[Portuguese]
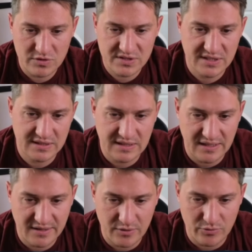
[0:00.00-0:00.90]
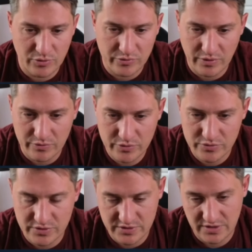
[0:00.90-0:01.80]
setar aqui o total
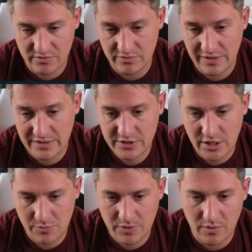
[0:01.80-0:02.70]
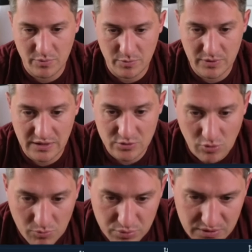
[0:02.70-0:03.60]
users, ele não vai deixar, porque é uma propriedade
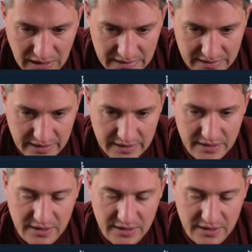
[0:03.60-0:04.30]
computada, né?